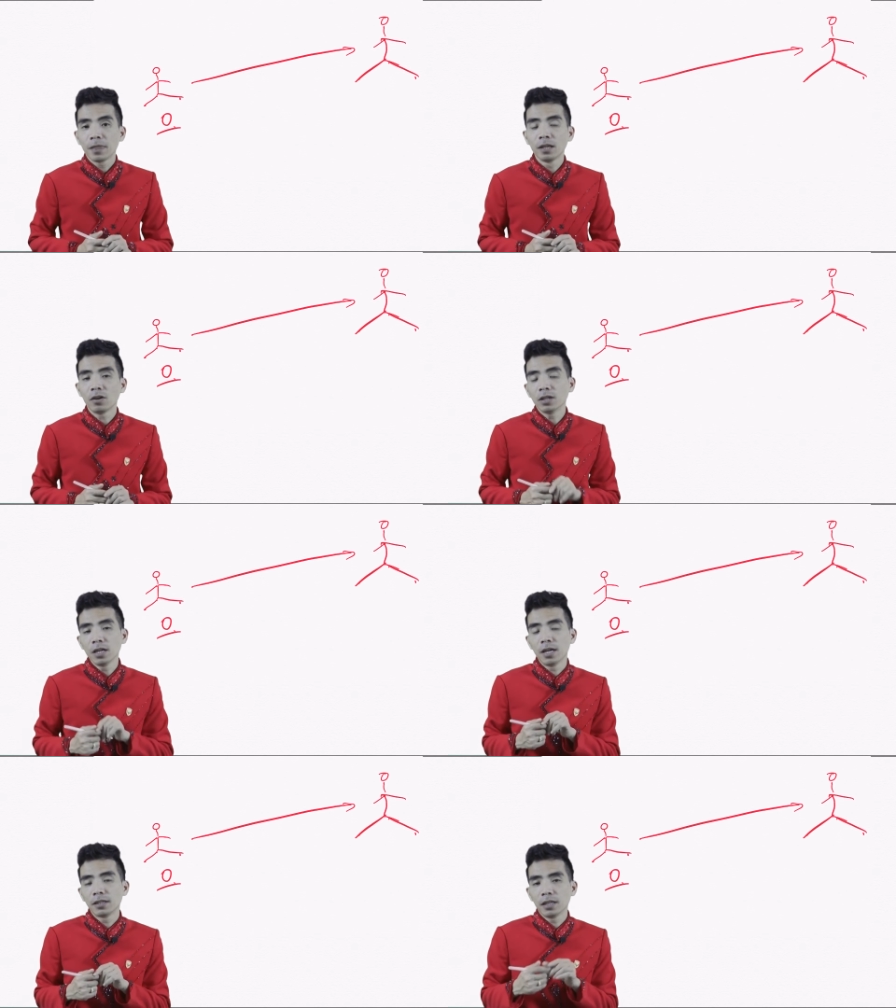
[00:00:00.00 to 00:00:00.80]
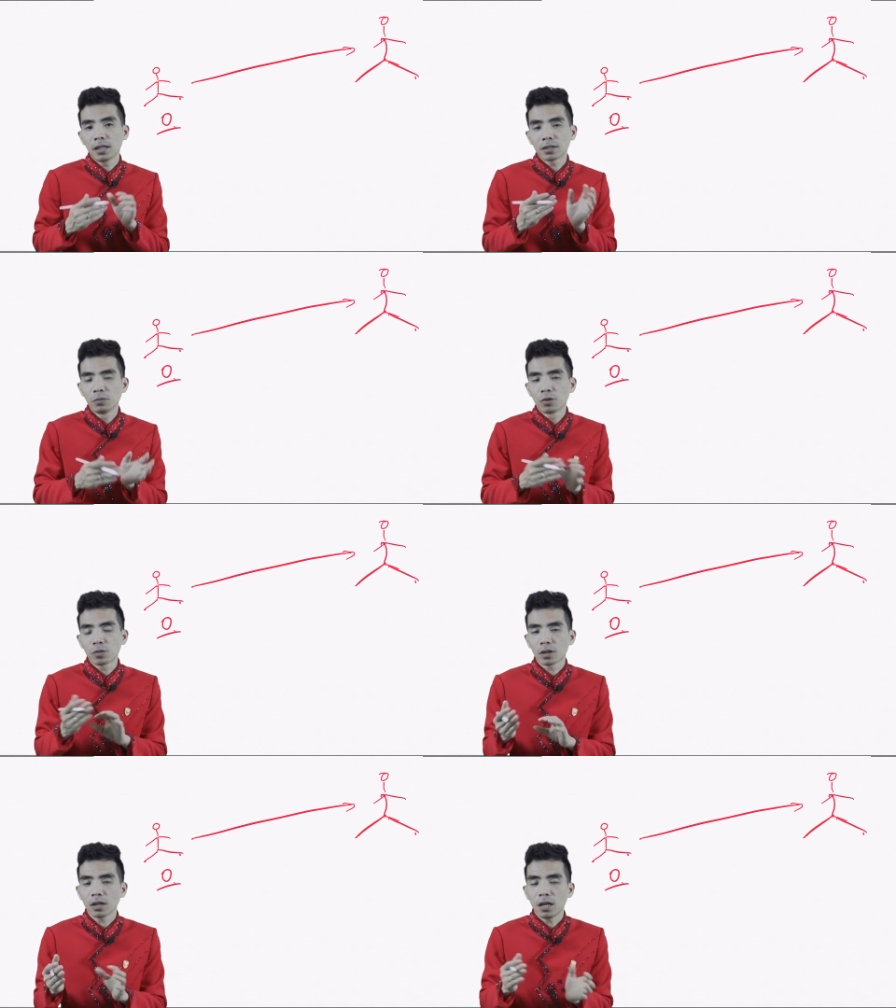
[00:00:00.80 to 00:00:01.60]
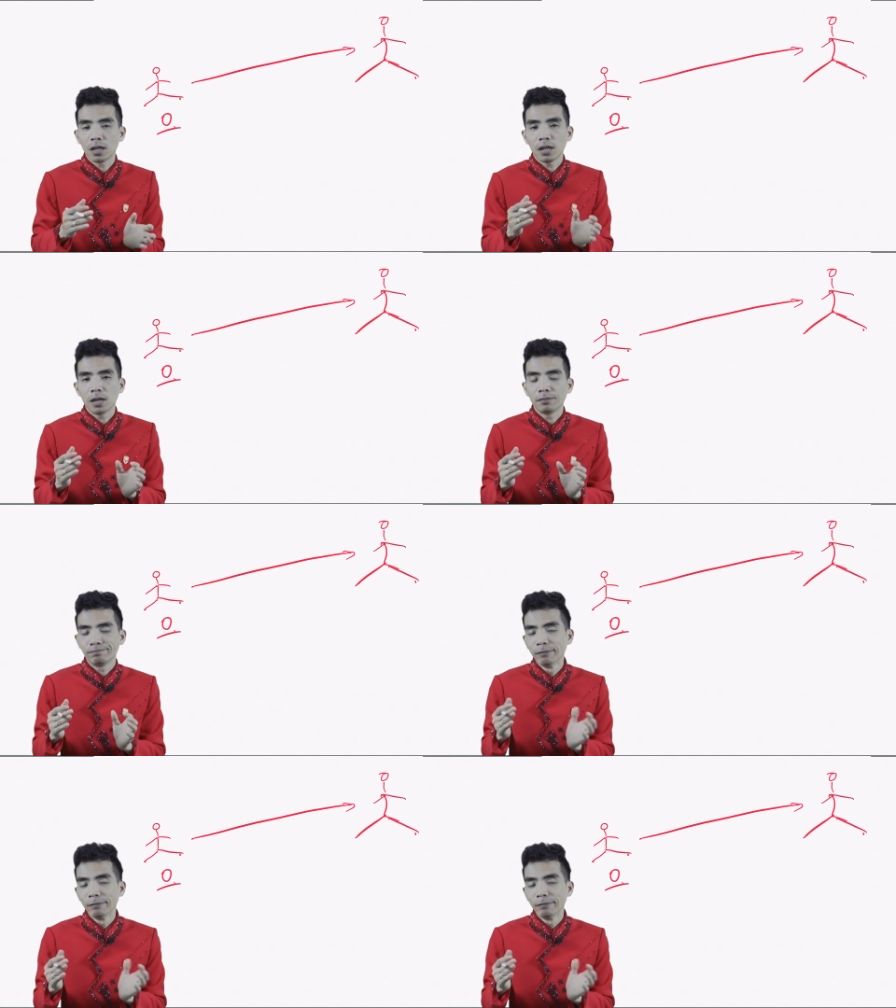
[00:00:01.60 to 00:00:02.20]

nhưng có người thì à, sống một cuộc đời à,